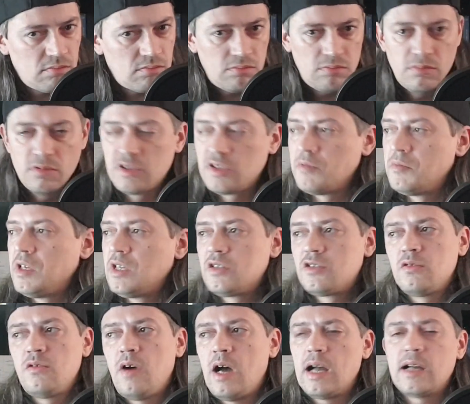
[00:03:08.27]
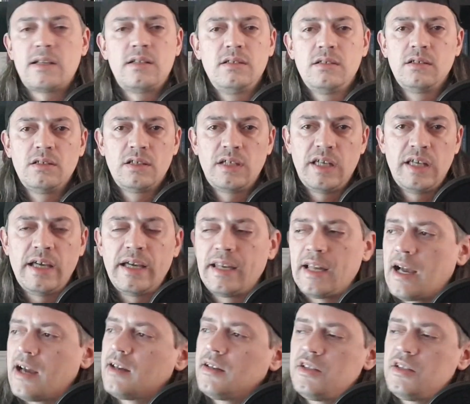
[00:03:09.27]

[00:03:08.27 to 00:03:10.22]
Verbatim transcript: meus amigos, não há que, que, enganar.